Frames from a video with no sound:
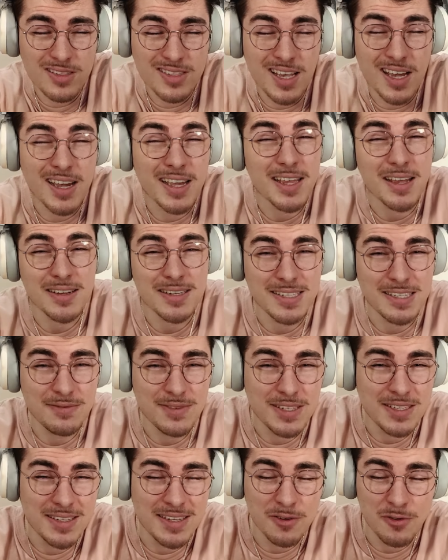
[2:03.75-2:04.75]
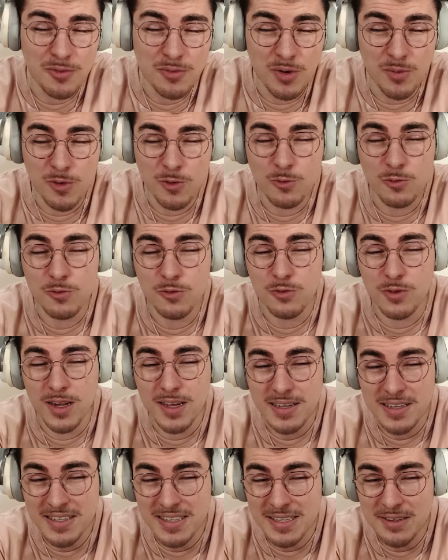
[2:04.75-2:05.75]
sa réactivité au moment où tu
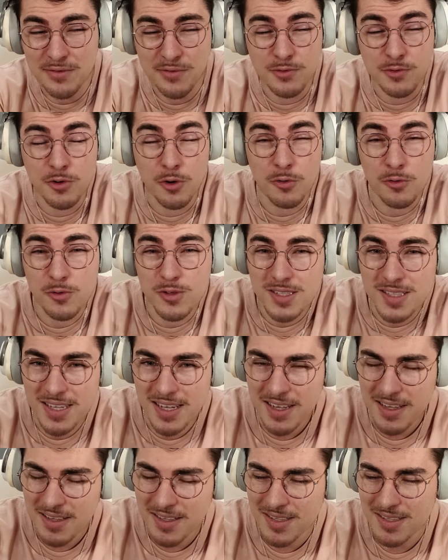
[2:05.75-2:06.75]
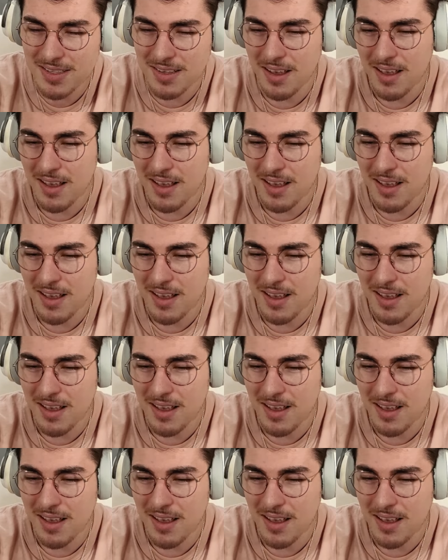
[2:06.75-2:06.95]
l'actives dans le stress